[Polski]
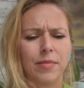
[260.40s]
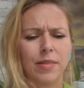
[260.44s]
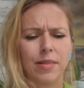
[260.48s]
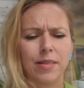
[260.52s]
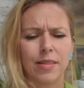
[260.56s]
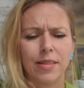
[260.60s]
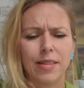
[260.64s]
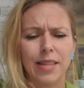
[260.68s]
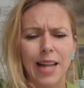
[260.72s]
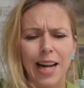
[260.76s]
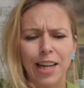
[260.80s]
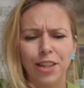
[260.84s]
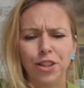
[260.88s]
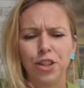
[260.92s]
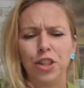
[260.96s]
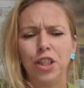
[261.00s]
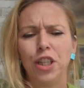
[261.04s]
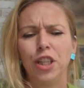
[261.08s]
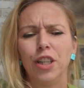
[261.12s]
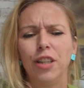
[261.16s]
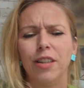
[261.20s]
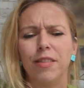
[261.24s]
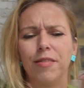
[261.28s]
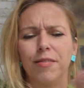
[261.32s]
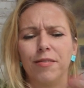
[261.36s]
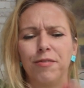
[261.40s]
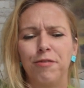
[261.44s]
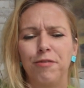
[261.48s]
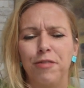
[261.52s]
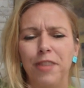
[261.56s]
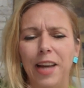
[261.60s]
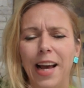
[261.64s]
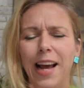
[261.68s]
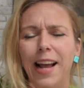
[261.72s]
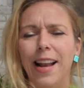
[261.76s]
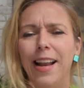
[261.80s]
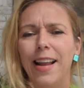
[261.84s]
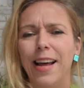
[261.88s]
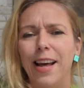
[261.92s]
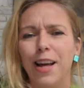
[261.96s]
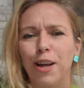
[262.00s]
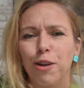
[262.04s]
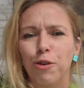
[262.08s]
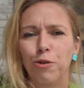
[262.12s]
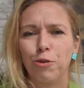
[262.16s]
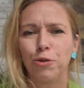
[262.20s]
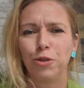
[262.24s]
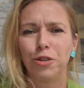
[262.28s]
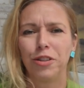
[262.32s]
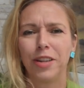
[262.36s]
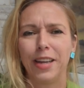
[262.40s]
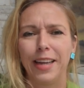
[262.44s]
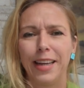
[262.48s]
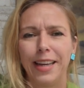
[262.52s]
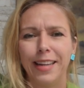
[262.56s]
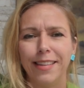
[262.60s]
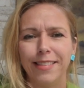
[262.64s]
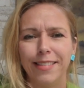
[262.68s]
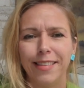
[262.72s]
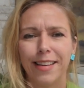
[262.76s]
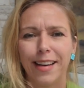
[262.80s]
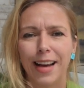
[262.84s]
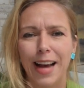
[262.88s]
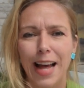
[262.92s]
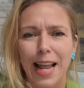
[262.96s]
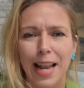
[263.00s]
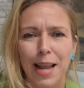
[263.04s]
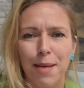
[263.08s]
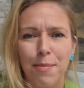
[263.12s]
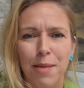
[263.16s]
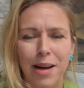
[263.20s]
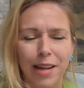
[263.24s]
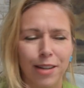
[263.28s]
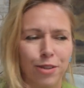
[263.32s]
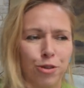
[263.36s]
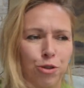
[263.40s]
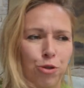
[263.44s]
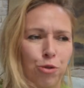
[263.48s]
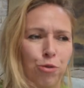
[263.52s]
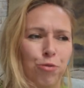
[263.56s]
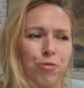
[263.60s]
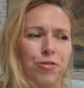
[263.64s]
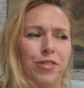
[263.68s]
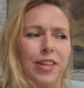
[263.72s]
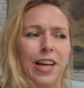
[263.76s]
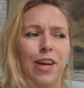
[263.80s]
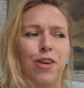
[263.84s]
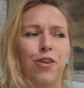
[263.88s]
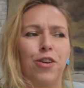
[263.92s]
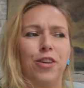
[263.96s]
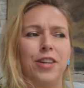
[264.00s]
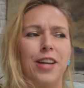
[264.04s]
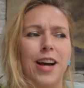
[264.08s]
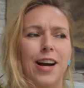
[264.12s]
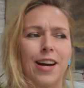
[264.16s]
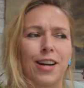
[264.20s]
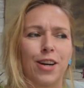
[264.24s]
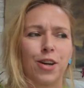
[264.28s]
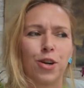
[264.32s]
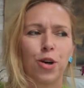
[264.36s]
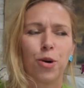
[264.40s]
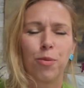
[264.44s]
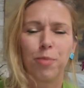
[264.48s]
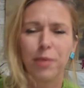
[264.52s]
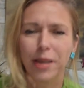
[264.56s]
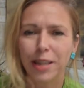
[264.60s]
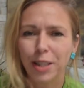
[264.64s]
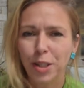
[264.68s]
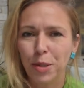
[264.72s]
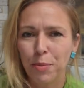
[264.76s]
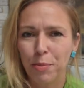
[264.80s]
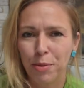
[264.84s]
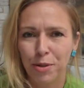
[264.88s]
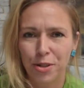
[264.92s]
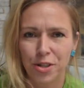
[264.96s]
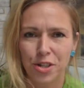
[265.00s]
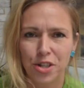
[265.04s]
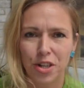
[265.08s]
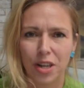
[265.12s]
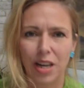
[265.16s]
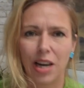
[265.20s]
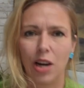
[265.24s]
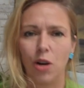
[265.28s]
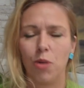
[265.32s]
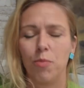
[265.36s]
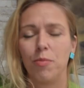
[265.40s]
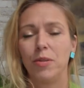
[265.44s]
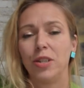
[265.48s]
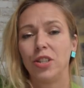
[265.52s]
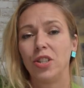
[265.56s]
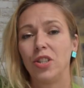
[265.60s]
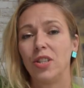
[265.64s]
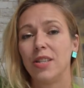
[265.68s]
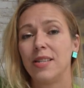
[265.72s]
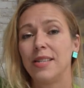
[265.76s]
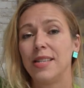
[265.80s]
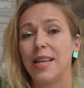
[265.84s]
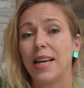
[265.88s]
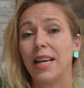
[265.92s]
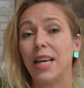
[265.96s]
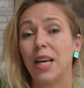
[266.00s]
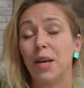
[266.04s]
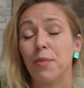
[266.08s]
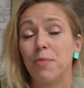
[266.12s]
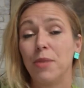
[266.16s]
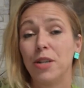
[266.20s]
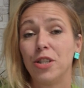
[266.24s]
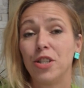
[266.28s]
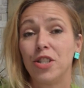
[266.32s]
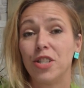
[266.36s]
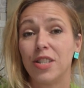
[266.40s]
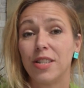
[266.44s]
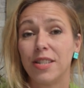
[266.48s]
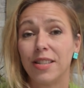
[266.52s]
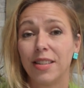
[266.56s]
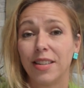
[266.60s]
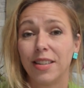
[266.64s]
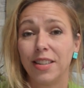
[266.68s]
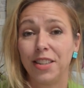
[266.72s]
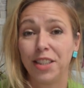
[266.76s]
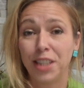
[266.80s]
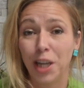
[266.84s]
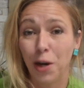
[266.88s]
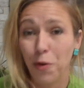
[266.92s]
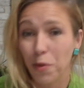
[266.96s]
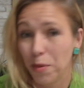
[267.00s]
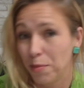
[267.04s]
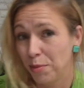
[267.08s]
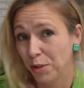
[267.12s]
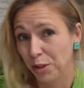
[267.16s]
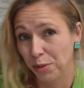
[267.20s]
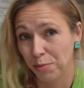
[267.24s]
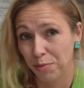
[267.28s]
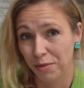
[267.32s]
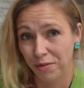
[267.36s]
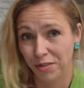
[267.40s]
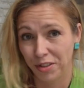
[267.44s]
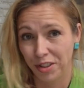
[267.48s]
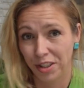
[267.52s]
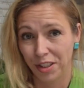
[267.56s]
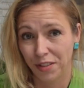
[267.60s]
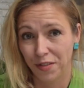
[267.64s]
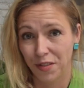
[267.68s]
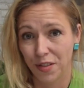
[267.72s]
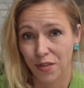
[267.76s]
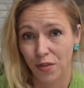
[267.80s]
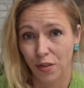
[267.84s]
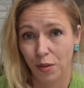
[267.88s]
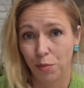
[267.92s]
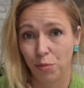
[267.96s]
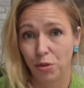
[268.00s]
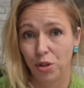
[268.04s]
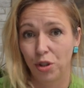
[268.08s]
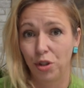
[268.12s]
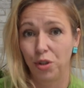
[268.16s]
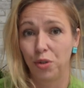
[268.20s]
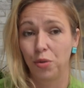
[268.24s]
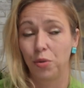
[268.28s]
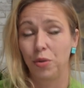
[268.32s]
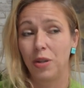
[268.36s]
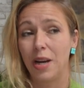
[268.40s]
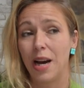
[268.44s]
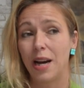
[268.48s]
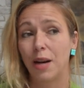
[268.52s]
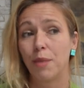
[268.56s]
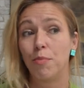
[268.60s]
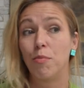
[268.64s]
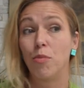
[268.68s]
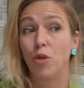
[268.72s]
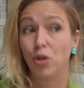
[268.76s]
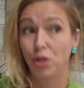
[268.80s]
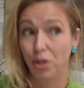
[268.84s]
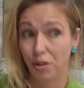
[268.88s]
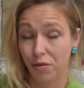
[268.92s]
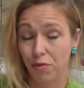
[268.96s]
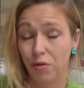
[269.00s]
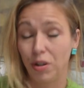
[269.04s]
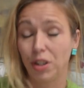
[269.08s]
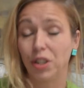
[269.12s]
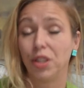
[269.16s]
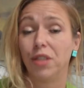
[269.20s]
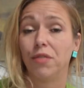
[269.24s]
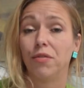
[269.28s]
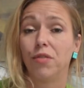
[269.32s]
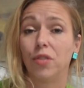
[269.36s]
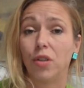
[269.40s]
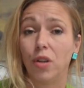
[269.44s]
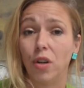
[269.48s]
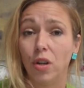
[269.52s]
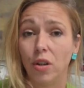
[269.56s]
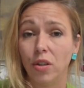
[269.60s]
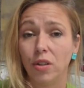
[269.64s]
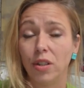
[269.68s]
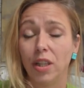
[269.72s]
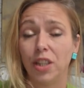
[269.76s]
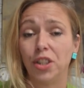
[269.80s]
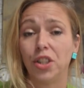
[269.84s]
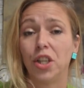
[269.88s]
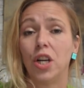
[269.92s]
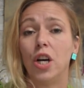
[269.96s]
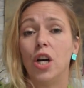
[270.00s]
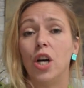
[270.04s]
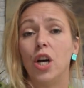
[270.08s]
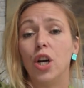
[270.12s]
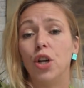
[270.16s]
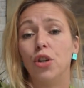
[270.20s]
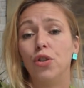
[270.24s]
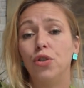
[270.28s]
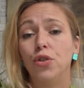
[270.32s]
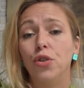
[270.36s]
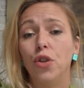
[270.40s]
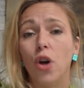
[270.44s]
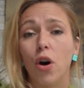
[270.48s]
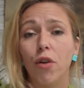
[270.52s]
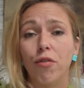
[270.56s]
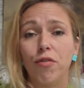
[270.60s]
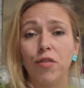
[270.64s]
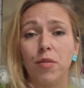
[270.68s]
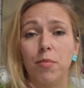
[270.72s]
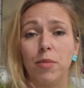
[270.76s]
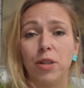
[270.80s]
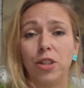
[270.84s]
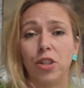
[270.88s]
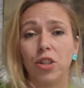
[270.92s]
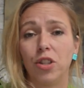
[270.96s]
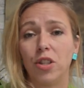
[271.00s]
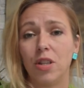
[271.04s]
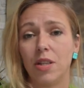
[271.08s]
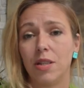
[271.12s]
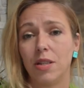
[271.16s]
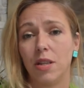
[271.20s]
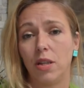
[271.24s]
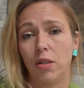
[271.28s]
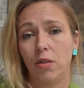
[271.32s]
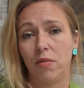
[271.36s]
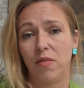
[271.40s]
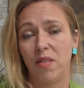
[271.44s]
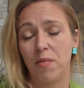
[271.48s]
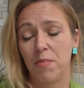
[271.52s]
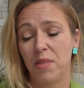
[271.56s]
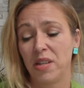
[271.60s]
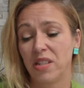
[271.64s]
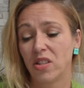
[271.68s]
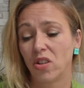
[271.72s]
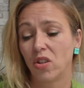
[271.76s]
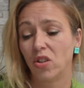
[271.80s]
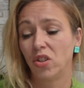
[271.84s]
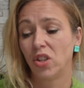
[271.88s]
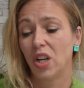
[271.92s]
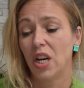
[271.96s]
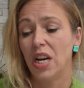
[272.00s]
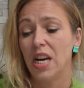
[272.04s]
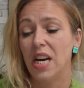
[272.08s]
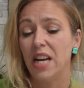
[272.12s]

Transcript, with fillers: znacznie wiele różnych innych elementów tego, jak kobiety postrzegają mężczyzn, jakich mężczyzn chciałybyśmy widzieć w swoim życiu, jak może właśnie wyglądać nowy mężczyzna, nowa męskość.